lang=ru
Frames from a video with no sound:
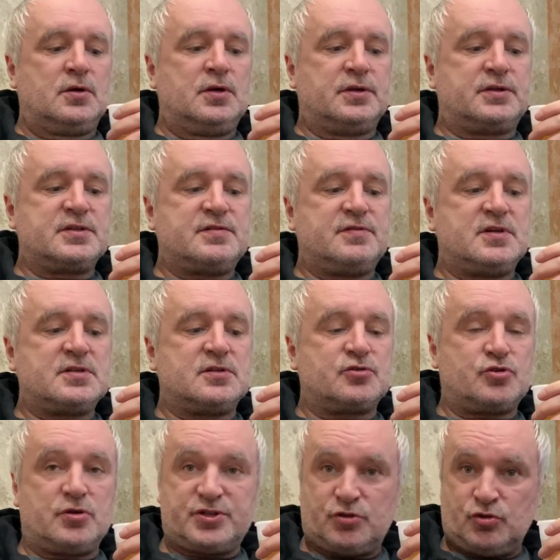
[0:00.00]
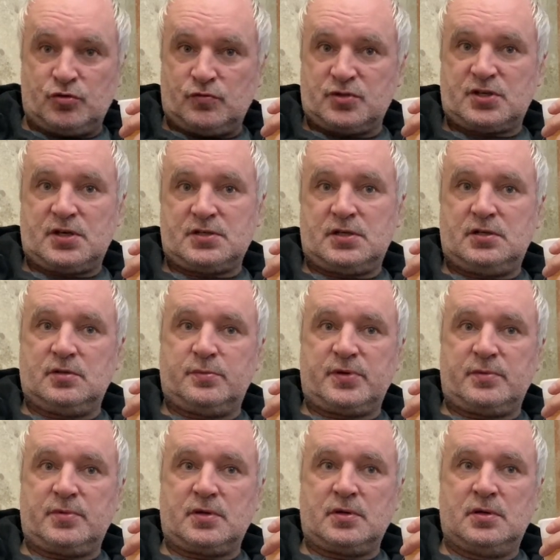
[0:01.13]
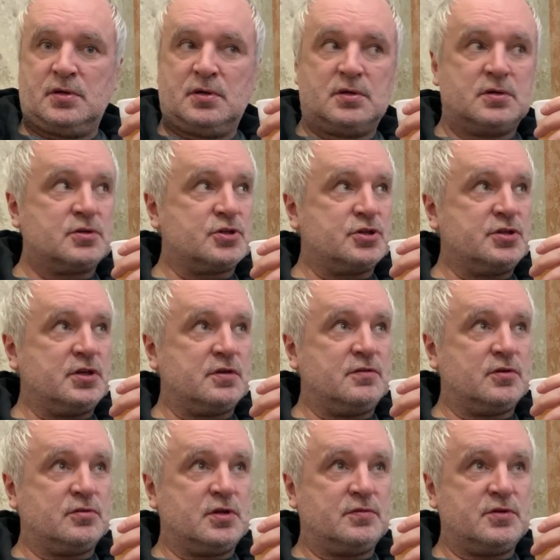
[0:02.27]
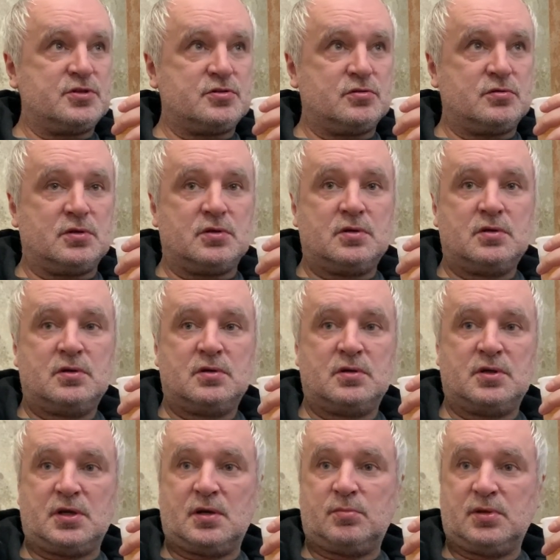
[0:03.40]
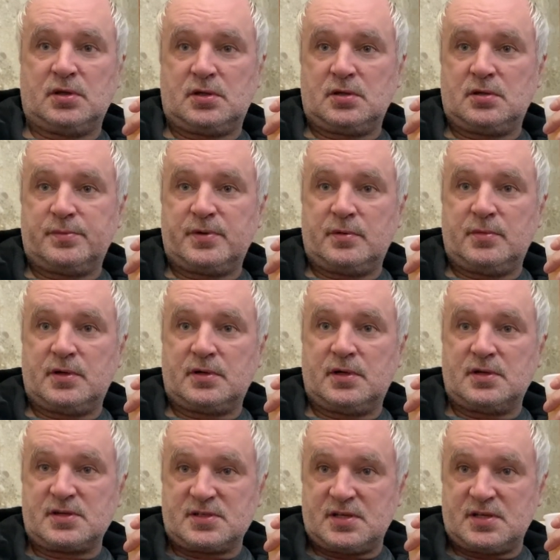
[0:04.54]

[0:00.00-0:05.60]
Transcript: Это связано, что я сегодня вот сказал, например, жене, говорю, давай сегодня яблоки, например, для да.